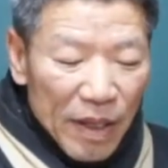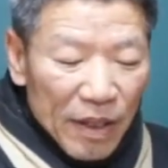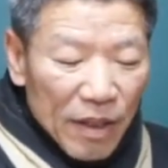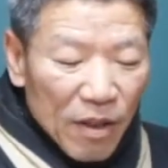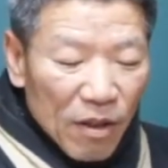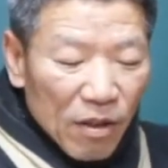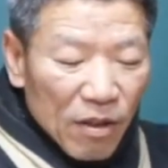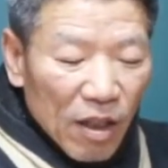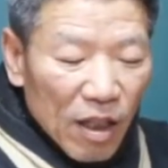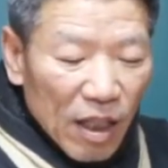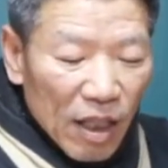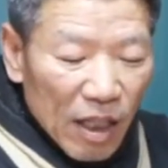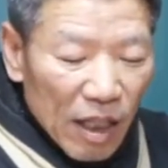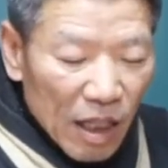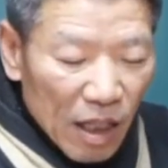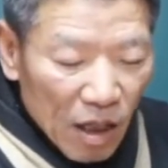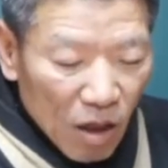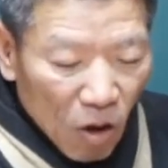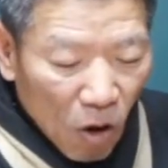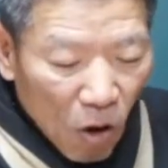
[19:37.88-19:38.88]
그
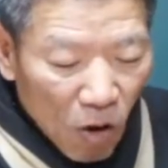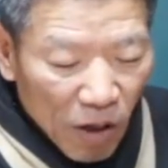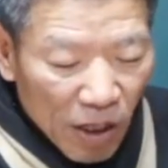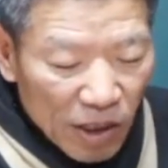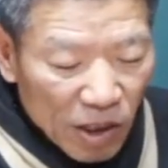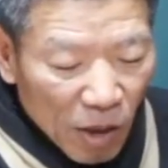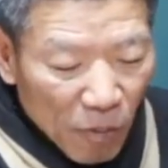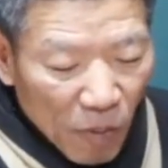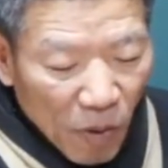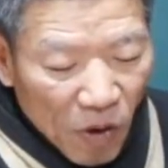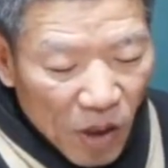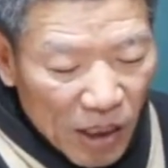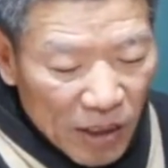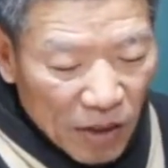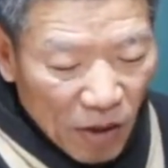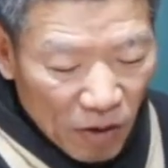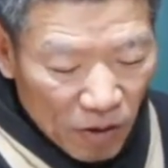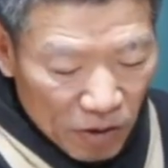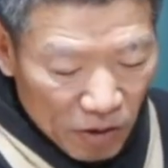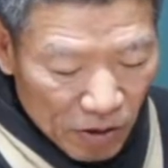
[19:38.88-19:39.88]
거기서 멀리
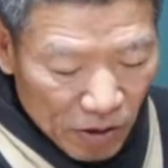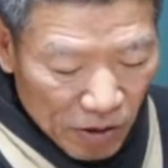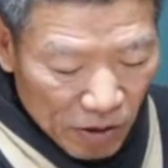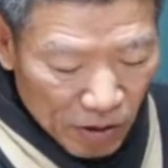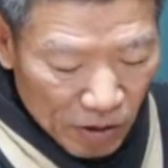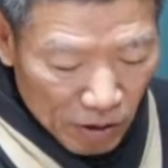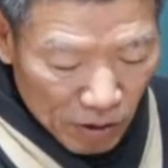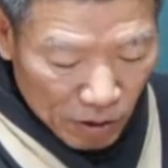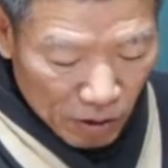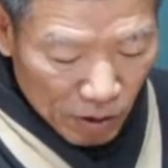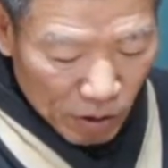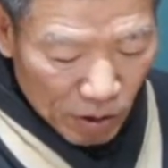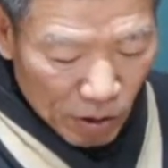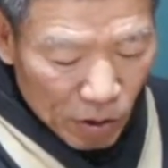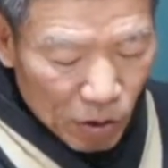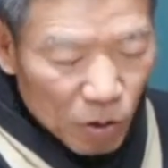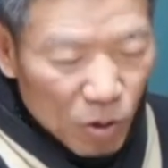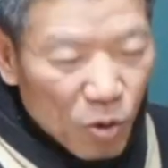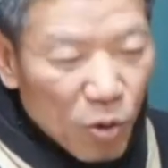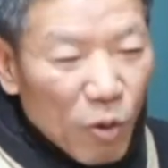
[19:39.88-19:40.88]
떨어져 있는
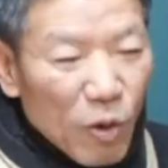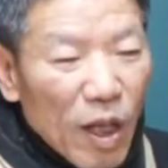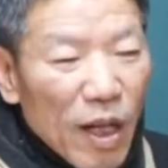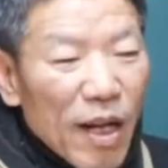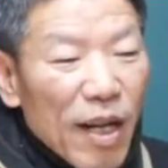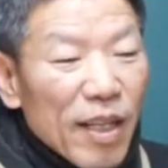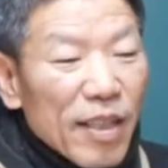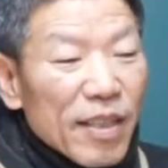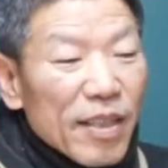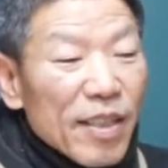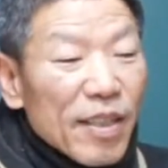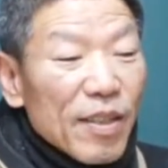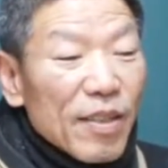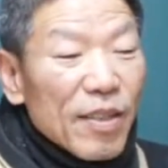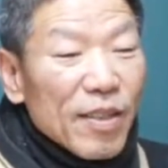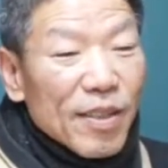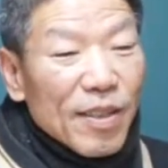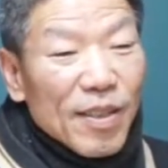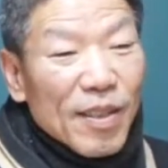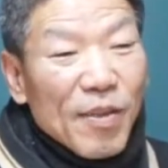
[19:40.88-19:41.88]
초나라는
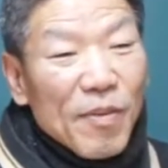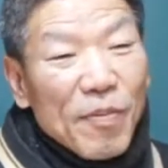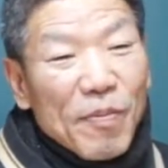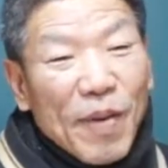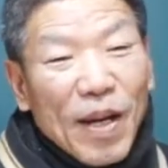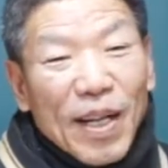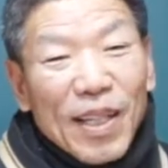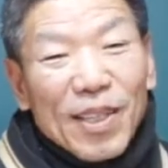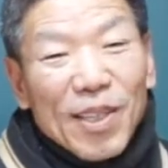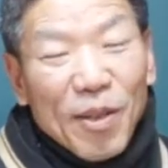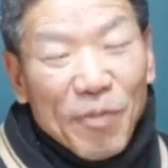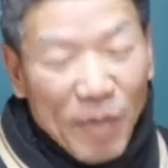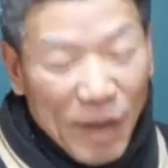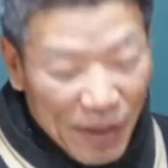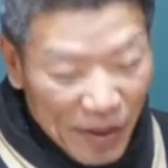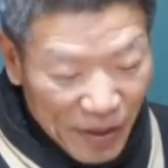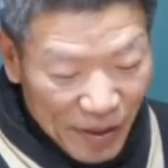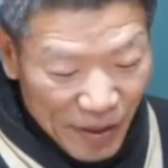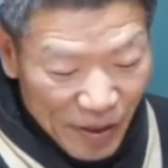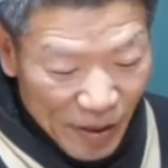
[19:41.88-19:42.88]
이거는 말하자면
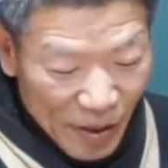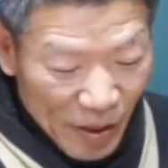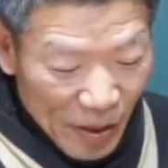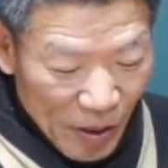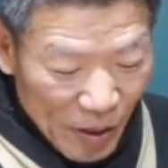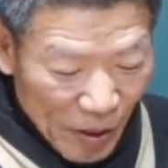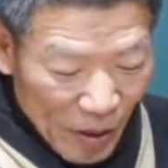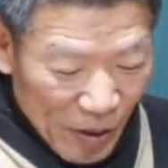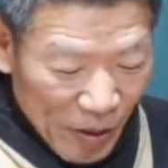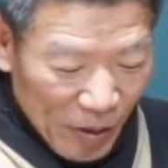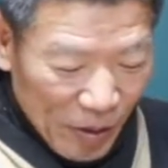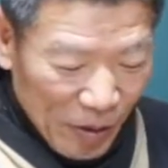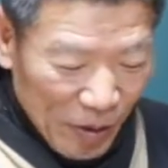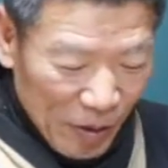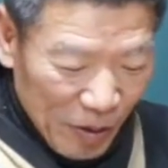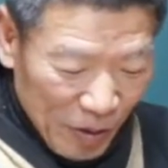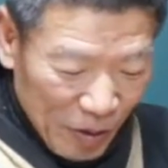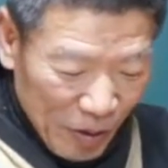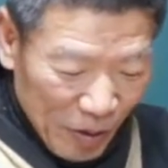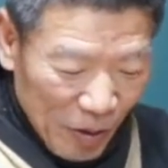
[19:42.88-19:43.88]

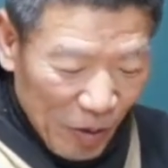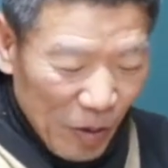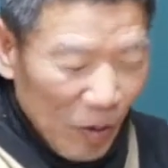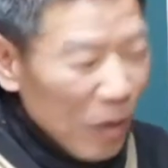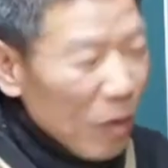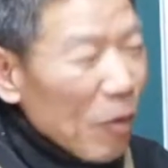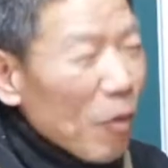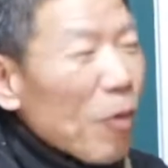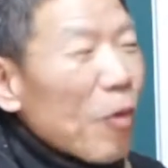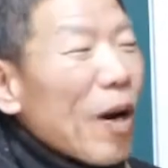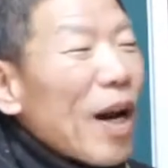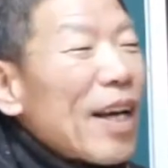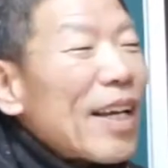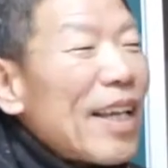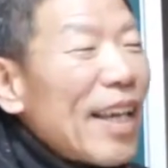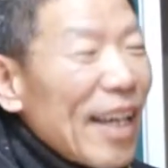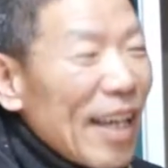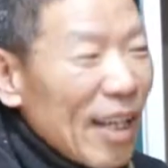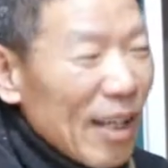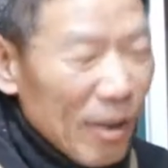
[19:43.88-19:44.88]
그
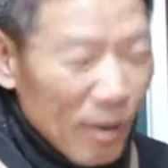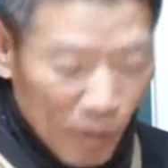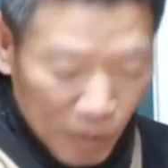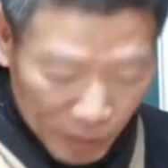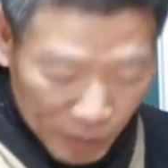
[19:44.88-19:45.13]
오랑캐예요.